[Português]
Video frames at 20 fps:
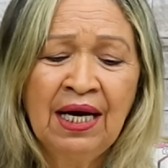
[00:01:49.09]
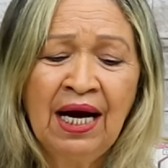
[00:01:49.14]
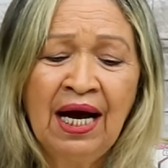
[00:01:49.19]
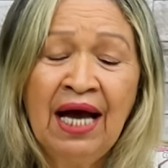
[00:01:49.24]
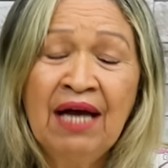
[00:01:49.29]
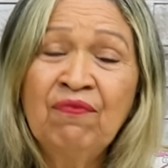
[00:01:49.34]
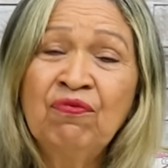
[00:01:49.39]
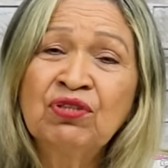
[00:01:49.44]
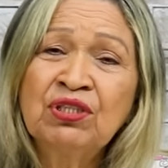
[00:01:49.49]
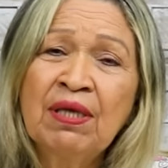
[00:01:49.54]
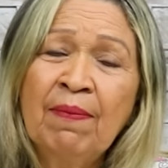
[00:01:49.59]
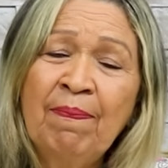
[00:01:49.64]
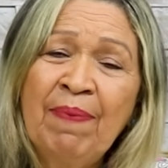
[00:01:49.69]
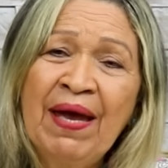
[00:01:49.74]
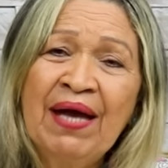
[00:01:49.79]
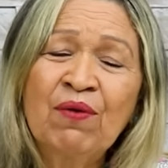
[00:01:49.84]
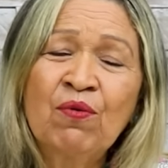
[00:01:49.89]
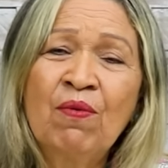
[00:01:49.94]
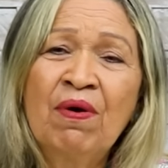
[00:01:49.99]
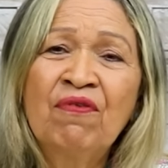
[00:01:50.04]
Aí você
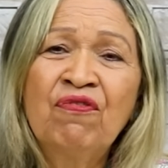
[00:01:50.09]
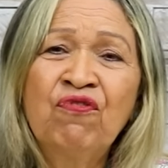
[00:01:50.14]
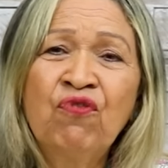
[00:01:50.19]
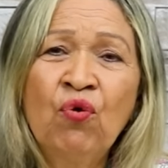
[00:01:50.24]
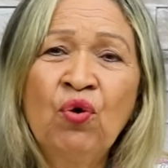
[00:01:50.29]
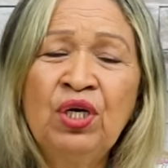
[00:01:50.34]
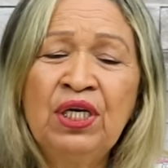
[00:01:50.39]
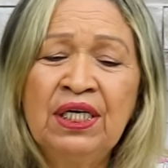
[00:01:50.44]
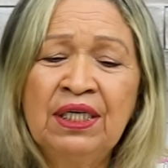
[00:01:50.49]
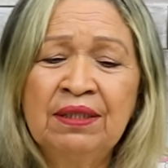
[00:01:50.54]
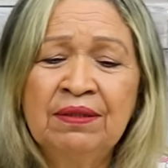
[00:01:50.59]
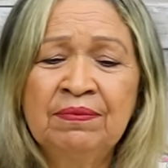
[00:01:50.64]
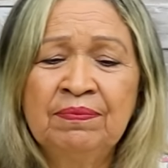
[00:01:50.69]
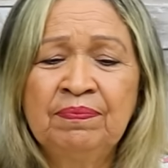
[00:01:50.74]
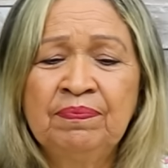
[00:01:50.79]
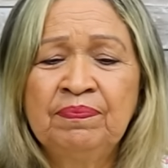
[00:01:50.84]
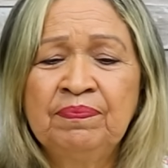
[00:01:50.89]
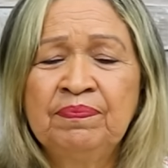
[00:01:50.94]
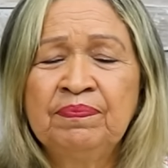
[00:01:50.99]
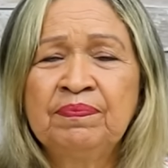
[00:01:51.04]
pega uma folha
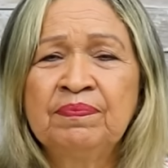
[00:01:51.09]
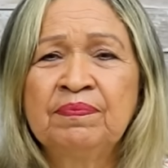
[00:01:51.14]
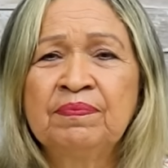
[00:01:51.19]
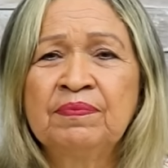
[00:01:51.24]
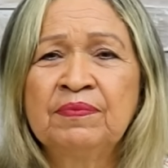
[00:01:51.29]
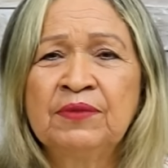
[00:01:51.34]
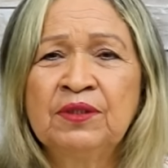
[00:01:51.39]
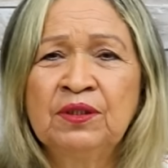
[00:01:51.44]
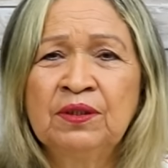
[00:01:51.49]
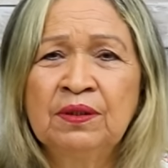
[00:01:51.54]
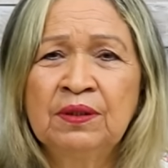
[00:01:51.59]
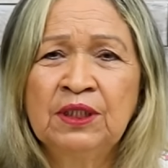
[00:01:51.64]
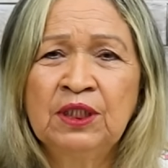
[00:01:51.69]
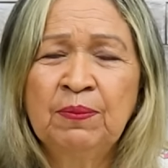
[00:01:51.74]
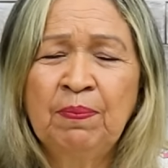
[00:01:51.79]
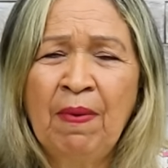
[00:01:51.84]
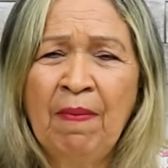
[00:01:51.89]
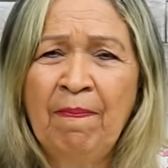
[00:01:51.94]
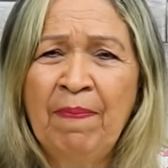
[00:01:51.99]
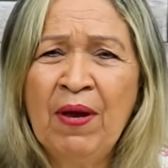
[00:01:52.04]
de
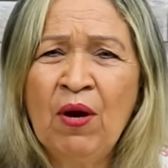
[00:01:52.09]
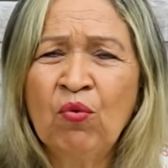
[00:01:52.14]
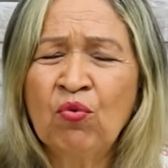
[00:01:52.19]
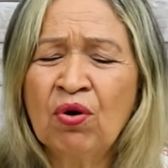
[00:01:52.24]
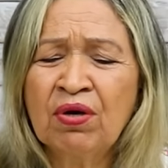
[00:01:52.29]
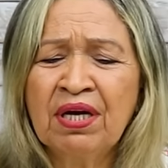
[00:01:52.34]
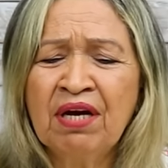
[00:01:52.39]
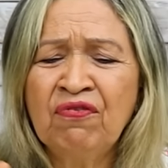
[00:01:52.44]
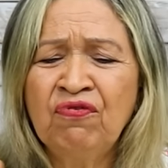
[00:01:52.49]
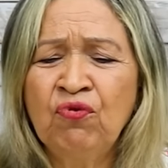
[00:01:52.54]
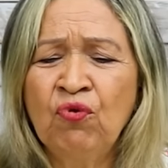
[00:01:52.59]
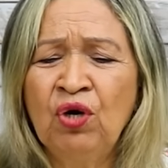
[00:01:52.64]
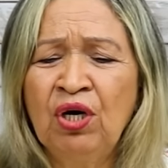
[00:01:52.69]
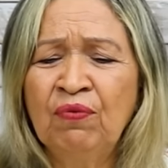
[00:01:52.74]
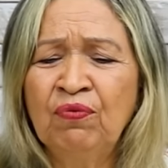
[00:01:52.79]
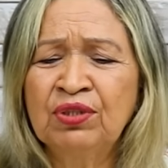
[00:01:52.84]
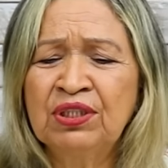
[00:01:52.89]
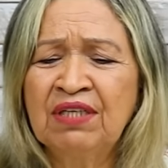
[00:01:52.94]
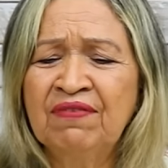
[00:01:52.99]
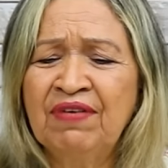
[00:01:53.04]
papel, qualquer folha,
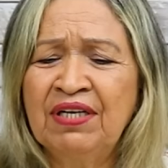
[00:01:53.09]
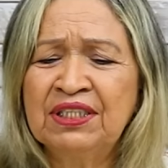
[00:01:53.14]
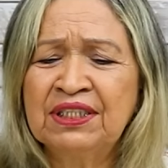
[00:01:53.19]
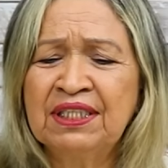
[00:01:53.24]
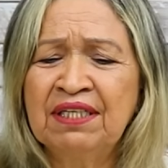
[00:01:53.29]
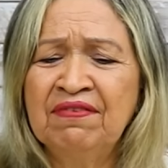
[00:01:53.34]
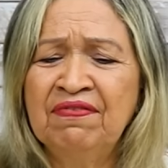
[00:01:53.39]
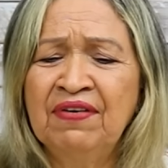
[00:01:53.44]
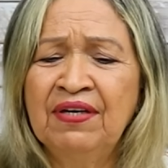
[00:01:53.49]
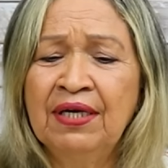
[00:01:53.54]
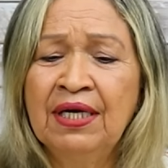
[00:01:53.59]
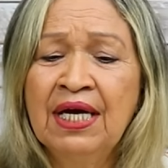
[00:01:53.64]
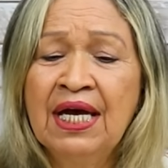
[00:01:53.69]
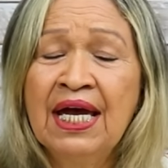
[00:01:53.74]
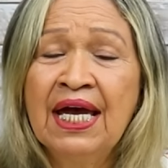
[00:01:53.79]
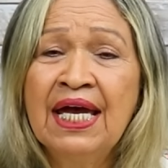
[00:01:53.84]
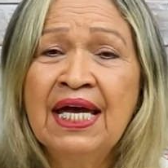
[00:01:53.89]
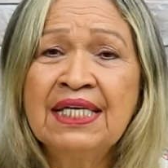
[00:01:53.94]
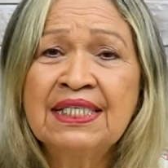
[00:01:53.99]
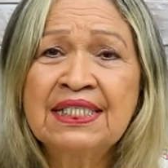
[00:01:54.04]
você vai escrever:
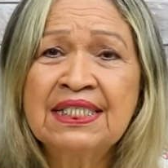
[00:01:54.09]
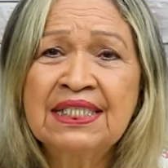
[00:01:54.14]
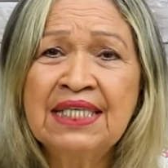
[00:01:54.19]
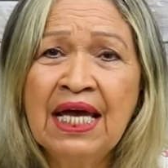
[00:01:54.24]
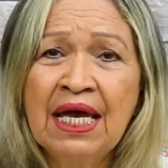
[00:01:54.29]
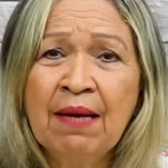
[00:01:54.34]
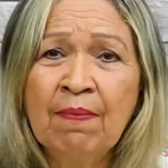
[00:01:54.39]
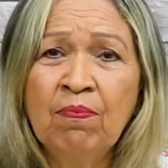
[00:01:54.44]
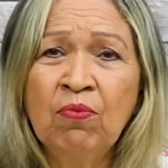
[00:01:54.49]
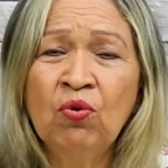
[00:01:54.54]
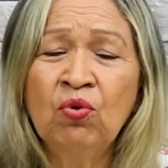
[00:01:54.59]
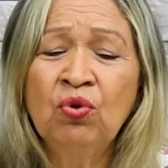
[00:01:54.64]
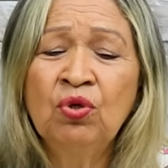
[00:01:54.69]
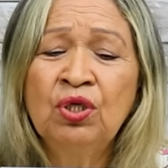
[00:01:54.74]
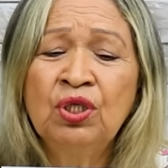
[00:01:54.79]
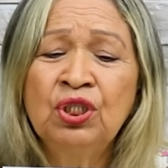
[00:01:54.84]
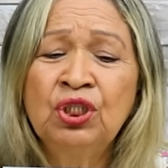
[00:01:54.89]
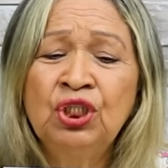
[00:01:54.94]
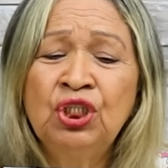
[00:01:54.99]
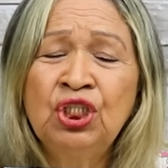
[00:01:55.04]
recebo
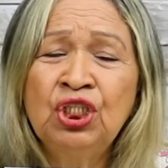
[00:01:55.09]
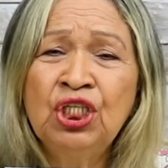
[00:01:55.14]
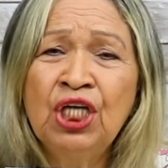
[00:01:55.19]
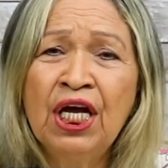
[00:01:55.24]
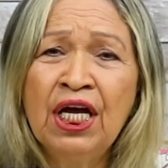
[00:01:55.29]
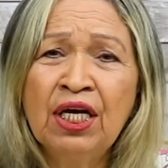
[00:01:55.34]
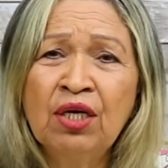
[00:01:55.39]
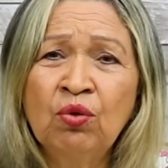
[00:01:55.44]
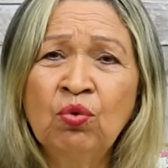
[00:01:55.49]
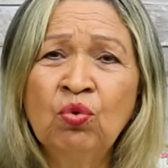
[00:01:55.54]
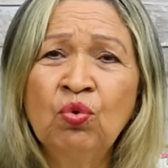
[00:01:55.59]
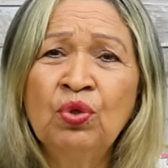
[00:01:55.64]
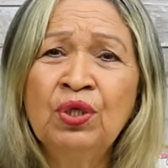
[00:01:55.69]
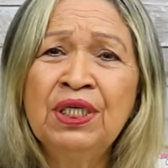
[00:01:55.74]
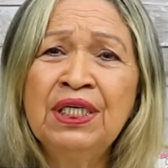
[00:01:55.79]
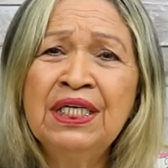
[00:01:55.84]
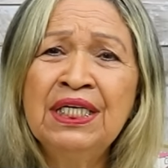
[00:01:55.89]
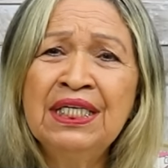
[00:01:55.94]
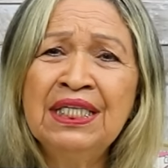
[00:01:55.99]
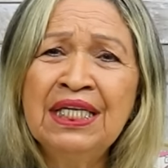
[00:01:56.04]
dinheiro
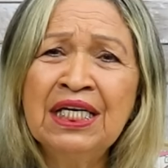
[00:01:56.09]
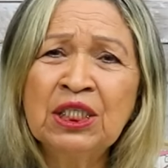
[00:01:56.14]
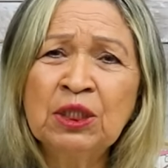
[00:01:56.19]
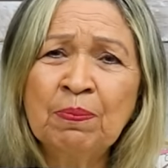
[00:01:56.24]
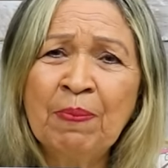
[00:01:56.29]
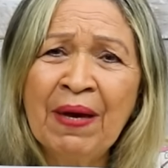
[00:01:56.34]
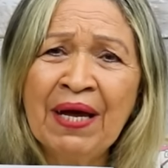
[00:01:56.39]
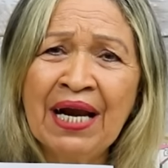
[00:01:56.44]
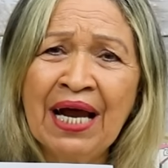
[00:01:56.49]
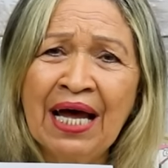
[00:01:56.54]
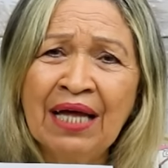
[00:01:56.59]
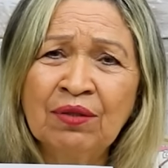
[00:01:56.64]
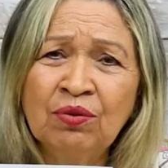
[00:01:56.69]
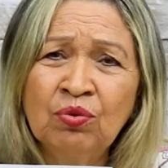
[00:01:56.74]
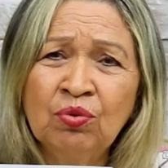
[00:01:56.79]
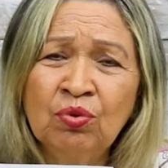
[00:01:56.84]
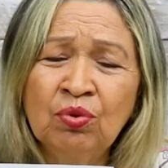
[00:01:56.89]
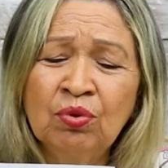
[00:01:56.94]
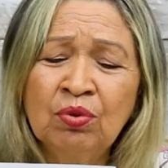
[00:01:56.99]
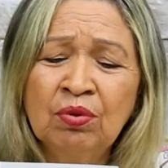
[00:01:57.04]

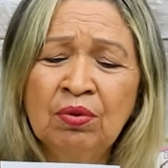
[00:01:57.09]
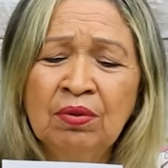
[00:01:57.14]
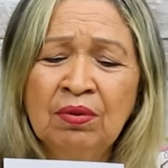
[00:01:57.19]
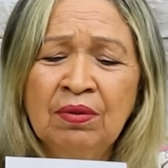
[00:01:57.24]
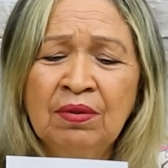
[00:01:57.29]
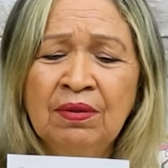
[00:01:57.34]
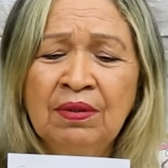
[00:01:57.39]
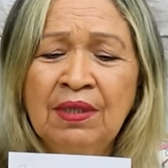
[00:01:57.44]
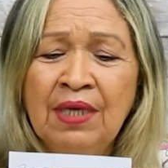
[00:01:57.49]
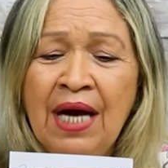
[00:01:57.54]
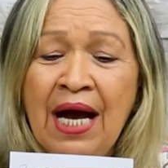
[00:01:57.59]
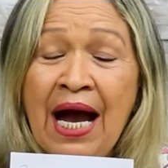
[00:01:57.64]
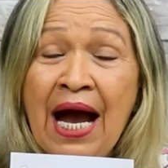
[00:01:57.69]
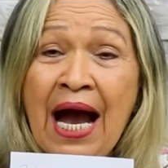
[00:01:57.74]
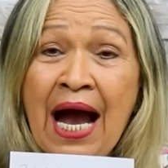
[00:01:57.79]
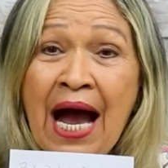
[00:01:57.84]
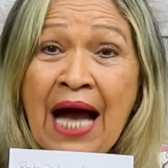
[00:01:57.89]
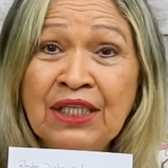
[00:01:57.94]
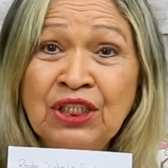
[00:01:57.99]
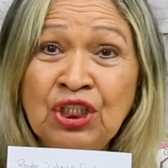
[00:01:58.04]
inesperado,
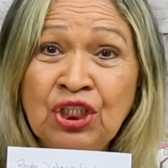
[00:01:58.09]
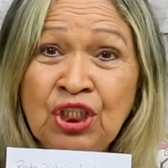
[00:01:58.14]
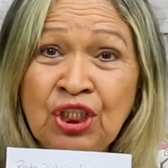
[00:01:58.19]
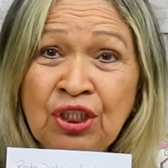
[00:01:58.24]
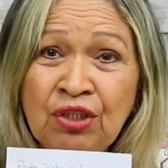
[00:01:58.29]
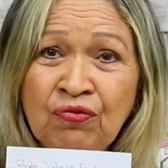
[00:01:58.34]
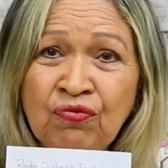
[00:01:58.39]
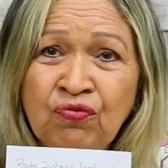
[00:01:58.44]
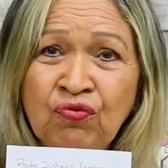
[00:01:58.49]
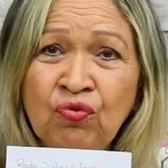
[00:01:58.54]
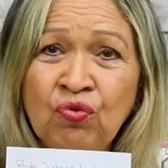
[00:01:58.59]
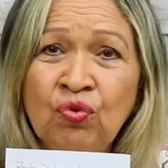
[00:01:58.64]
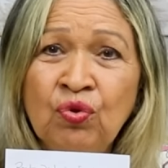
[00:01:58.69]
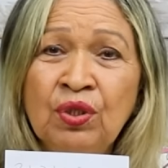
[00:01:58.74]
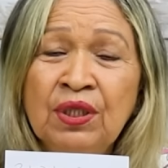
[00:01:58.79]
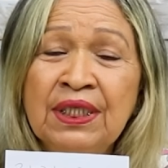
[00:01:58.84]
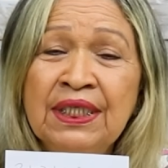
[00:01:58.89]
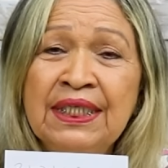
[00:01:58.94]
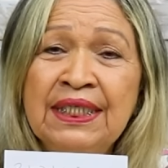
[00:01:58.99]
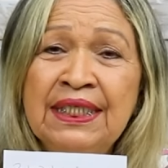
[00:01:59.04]
ativo
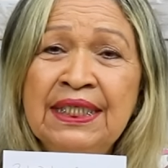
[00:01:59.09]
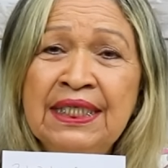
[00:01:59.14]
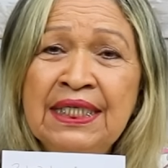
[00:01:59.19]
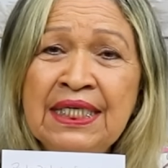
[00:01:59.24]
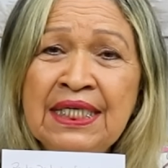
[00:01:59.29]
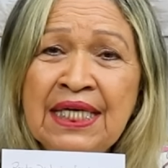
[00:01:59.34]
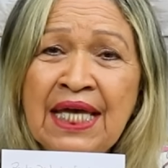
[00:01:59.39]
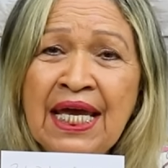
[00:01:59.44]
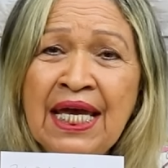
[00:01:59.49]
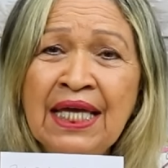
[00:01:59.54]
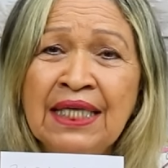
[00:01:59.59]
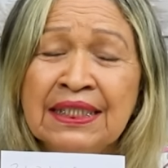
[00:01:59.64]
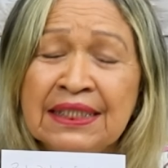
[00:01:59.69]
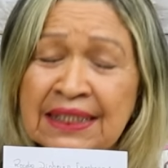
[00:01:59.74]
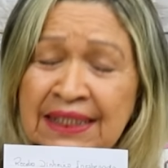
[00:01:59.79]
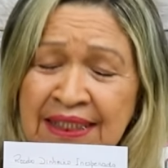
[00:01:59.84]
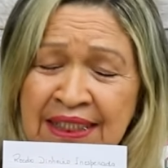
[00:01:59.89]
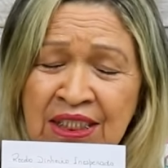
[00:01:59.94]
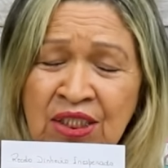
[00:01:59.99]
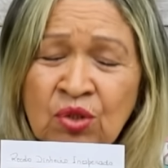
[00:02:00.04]

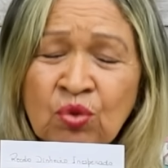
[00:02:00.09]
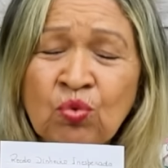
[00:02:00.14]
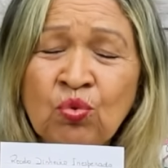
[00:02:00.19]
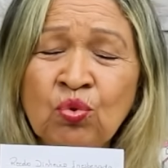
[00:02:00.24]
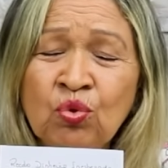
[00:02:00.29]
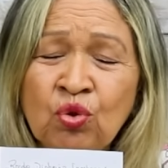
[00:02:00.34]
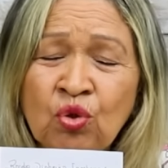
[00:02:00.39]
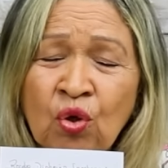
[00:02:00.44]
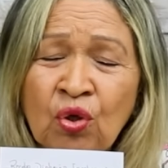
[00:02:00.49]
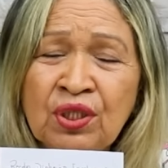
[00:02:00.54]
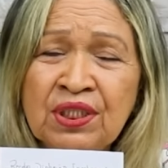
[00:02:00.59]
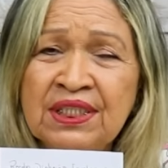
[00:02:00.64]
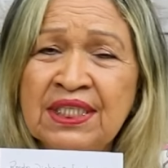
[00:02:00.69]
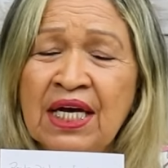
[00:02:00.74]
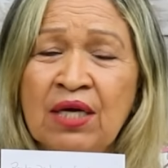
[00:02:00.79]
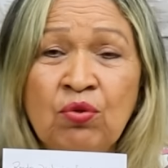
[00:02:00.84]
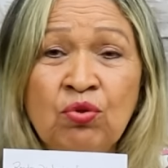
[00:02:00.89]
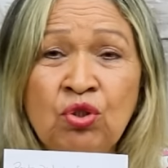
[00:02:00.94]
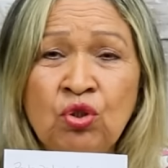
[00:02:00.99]
520,